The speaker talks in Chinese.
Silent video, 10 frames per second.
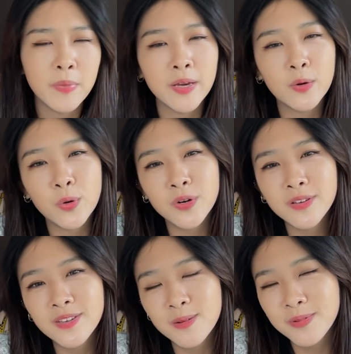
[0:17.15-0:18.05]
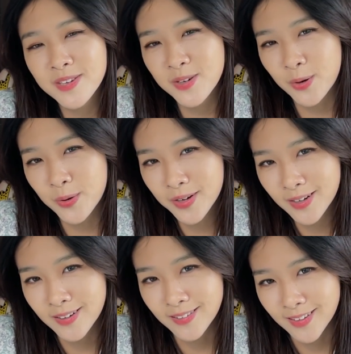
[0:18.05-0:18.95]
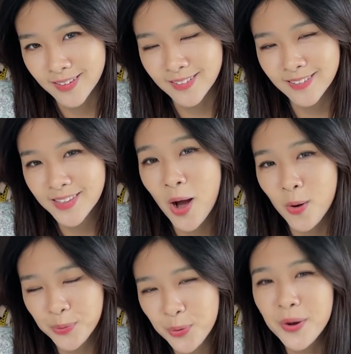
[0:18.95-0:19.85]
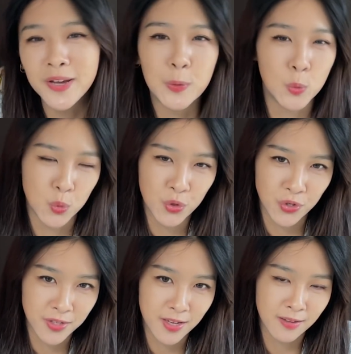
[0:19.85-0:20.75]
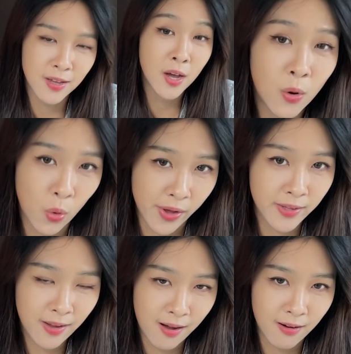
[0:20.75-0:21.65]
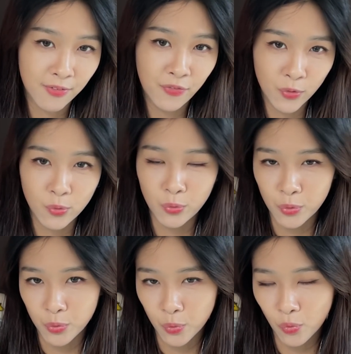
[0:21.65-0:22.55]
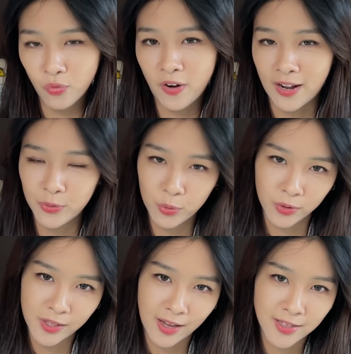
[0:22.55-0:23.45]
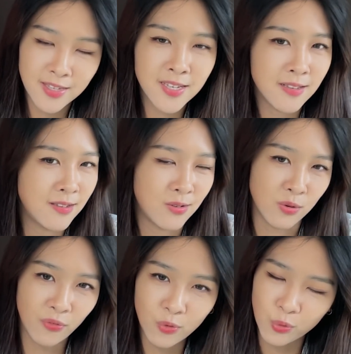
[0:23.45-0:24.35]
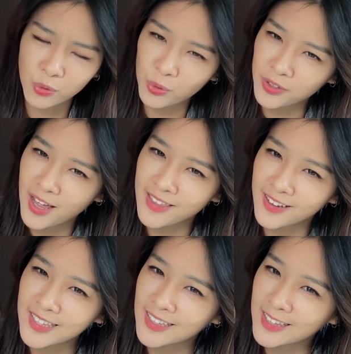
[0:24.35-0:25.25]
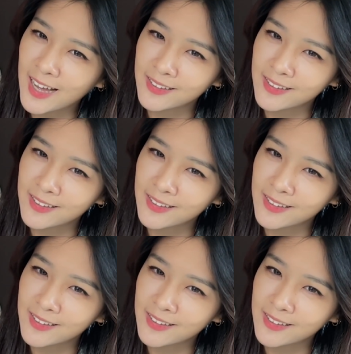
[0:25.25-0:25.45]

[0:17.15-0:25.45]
美国是不是有可能倒退50年？ 回到妇女无法堕胎、禁止妇女堕胎那个年代